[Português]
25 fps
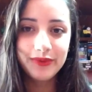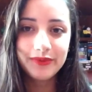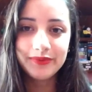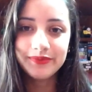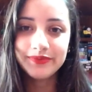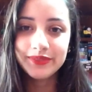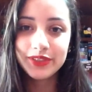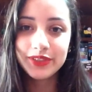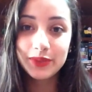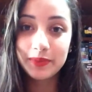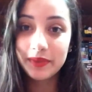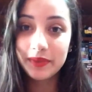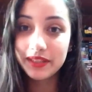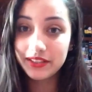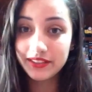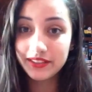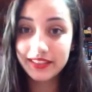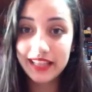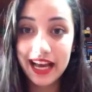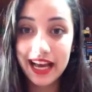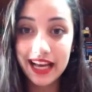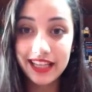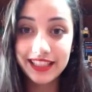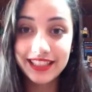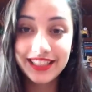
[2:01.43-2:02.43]
um dos
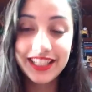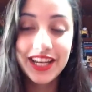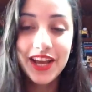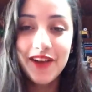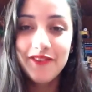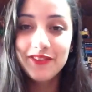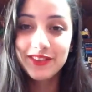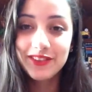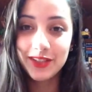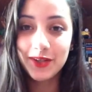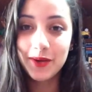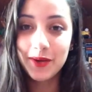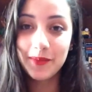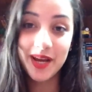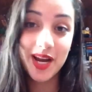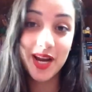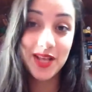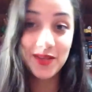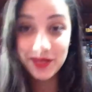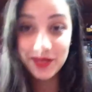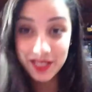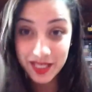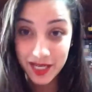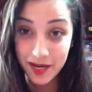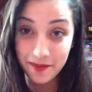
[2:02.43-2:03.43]
personagens, você compara
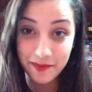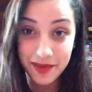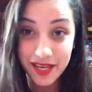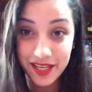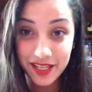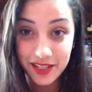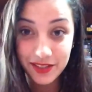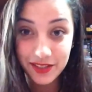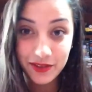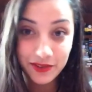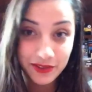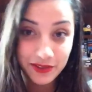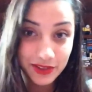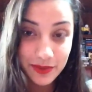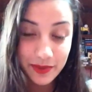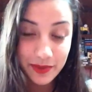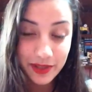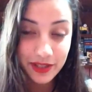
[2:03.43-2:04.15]
suas inimigas com um dos